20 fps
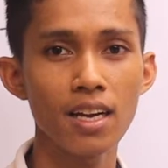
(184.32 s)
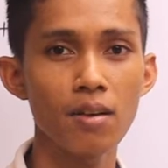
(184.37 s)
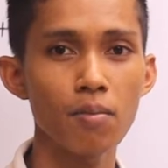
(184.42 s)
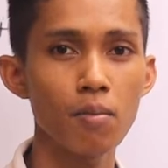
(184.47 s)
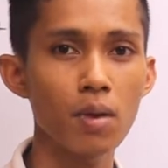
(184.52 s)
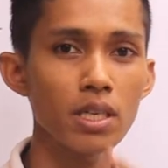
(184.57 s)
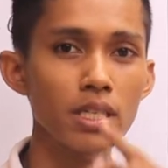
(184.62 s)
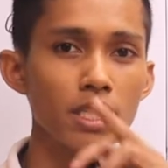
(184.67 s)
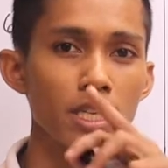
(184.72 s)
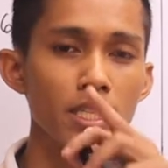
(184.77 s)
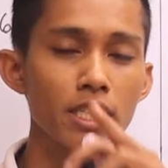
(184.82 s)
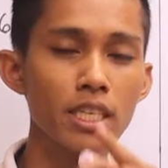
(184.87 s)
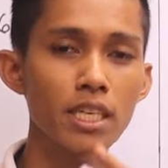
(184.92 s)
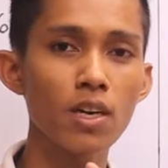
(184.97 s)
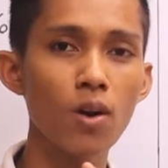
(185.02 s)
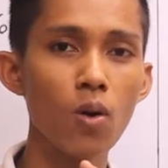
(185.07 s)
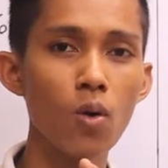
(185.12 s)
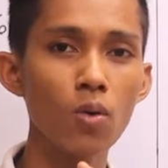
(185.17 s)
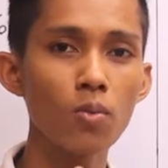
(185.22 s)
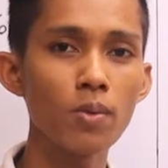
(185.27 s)
bỏ sân dự
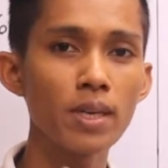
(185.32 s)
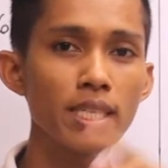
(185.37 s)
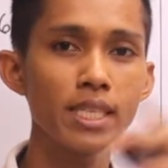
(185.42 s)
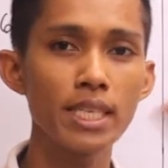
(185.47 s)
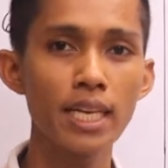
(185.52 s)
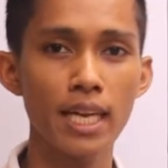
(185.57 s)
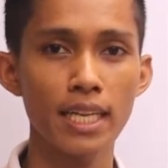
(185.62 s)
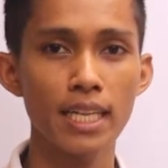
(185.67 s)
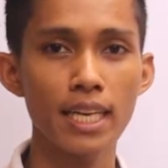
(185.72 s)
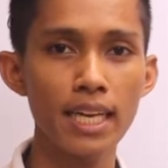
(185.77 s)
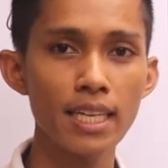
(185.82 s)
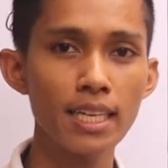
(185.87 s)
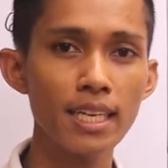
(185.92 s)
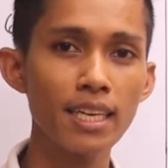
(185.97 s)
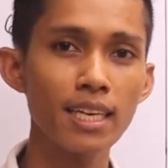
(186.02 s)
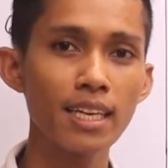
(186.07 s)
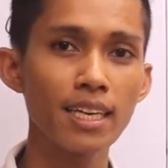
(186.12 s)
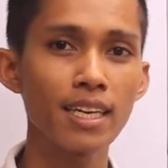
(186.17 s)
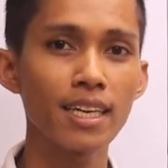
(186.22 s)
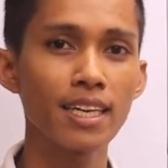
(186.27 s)
cô với chị ảnh nhát
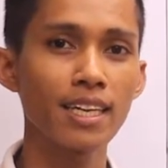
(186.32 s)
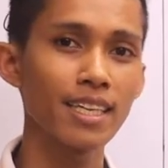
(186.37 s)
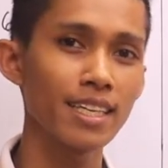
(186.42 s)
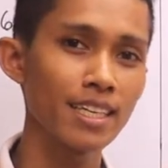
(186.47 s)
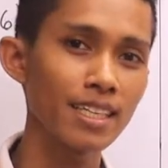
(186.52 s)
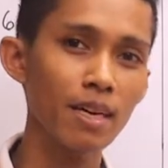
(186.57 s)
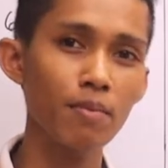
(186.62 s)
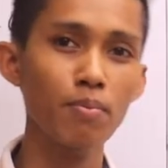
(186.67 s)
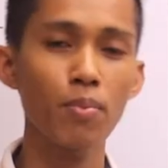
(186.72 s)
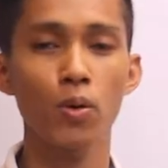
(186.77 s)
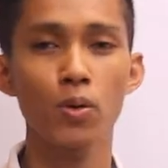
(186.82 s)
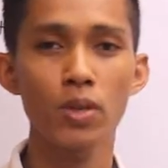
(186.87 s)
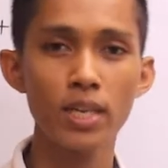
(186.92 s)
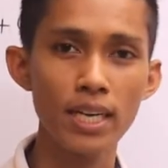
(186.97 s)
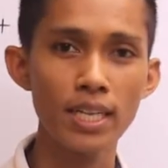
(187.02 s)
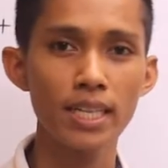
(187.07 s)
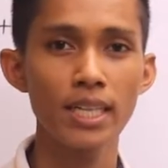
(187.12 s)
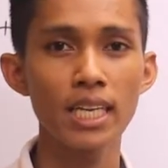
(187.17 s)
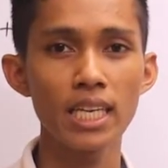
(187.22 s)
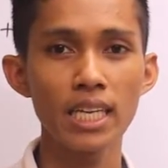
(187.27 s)
chẳng ôn
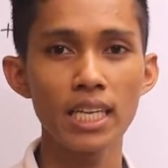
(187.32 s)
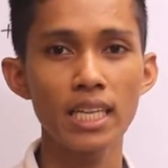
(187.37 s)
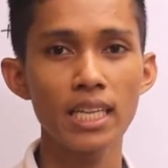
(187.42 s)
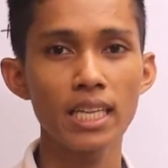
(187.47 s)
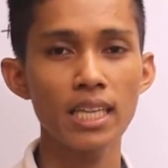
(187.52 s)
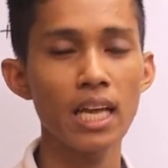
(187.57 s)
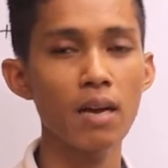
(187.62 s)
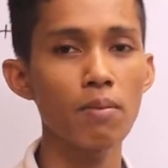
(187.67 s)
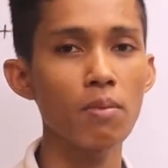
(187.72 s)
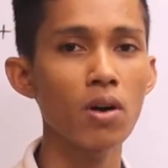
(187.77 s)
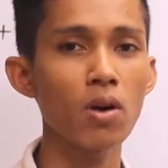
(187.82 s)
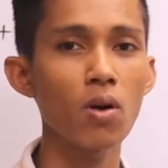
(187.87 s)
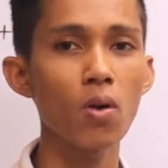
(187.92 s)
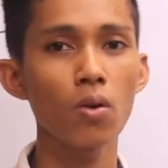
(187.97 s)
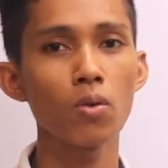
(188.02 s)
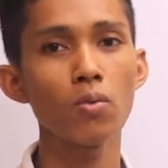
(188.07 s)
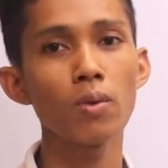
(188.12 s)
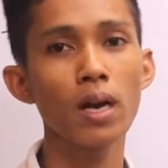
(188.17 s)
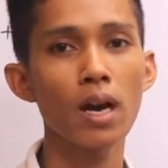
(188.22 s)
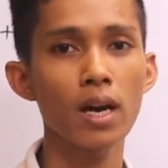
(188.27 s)
cân tiệt tại bà
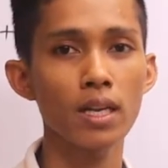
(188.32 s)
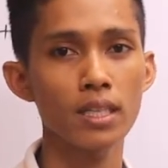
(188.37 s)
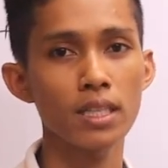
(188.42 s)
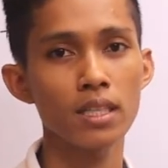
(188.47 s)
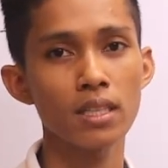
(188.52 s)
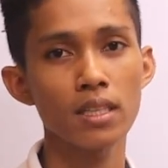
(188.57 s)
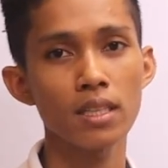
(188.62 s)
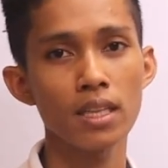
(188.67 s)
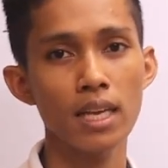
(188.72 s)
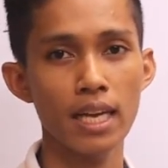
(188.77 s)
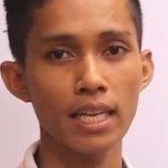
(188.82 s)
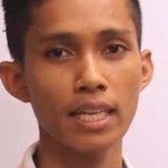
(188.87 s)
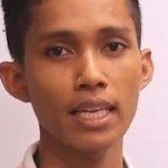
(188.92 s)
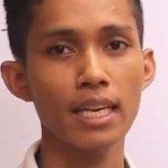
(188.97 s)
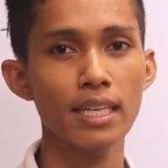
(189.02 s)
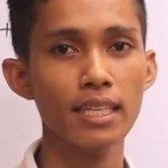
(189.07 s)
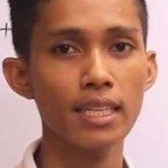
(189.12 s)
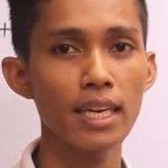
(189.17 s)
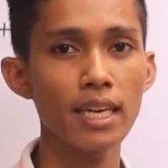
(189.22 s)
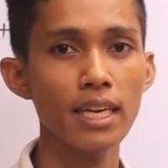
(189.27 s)
cô với ảnh
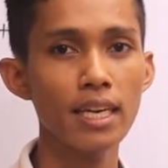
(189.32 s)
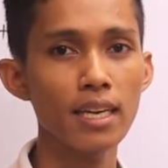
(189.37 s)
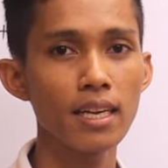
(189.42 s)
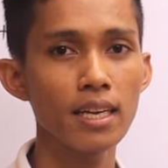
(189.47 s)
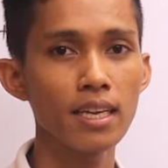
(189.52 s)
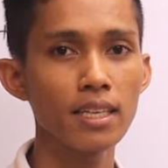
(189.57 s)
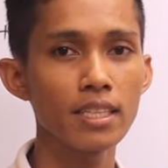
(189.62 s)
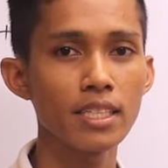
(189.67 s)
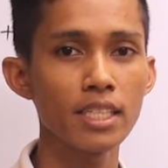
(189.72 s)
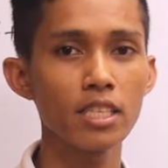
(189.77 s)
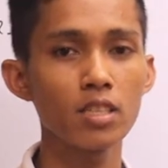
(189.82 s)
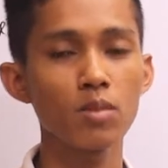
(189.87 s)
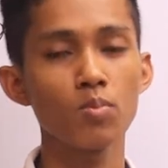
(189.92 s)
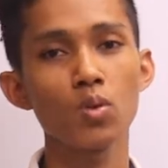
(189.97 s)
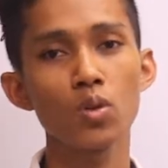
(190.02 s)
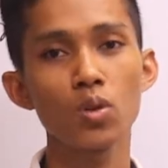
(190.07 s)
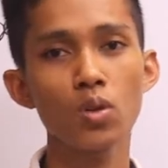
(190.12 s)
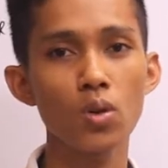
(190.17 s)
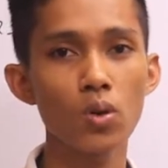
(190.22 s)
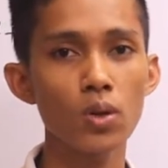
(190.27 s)
nhát thế chị chùm
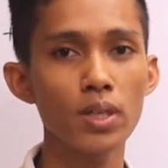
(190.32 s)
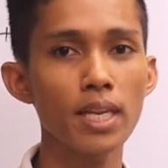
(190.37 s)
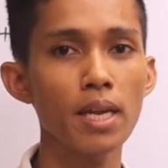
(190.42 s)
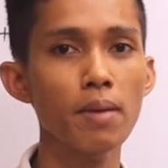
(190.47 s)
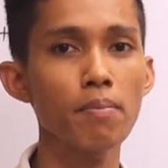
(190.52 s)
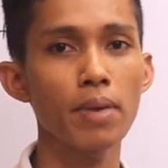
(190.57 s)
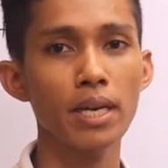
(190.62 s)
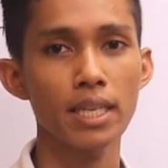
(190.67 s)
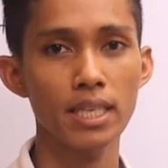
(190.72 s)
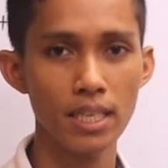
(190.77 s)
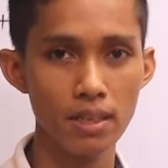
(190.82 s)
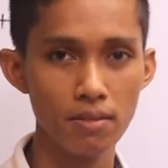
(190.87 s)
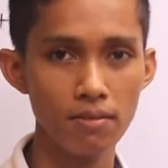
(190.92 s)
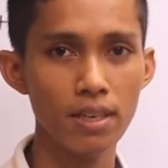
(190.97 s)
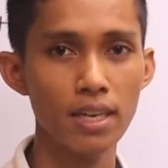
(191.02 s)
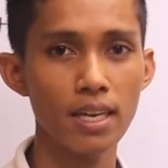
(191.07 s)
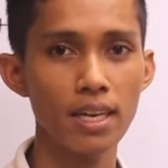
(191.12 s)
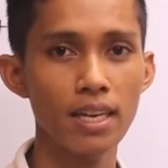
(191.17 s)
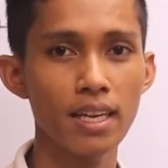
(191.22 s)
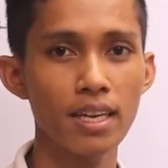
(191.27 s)
nôn cốt đấy bạch cân
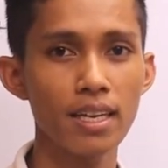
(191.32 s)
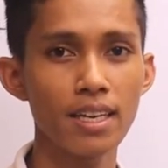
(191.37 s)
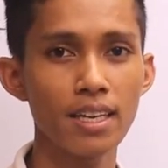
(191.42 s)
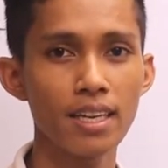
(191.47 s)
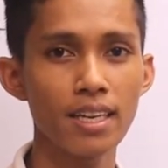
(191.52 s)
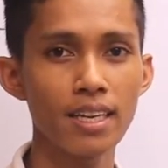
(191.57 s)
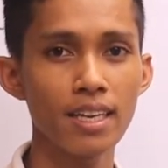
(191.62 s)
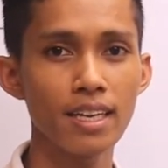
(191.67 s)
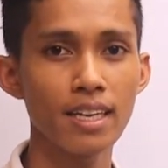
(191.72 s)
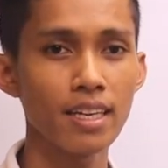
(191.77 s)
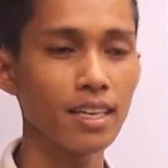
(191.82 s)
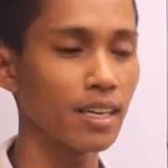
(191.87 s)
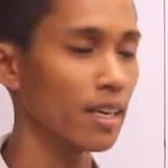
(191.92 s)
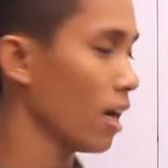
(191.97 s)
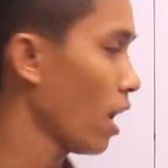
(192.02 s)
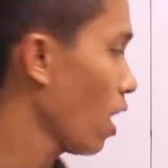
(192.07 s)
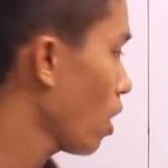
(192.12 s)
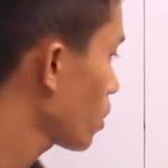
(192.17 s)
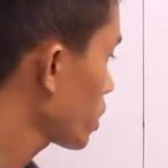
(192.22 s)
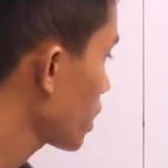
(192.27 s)
về
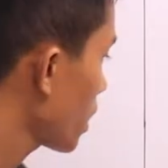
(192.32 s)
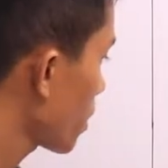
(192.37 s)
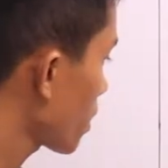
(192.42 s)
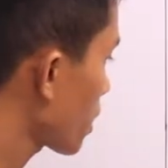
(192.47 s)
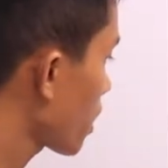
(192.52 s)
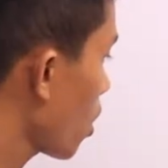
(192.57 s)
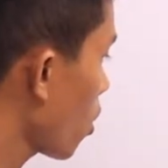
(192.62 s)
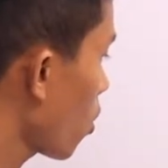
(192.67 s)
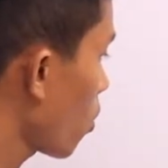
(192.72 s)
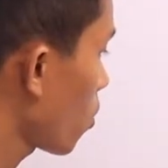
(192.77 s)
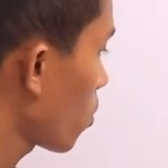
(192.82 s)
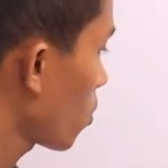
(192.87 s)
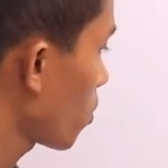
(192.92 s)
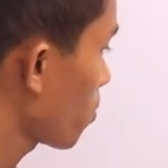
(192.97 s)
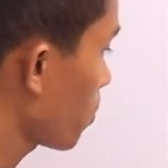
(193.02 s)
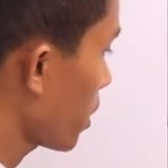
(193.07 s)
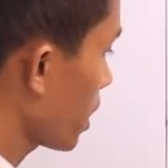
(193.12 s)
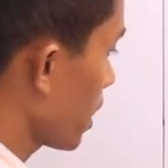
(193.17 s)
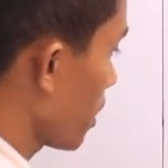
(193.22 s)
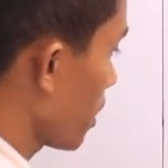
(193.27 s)
ôi ta khóc bắn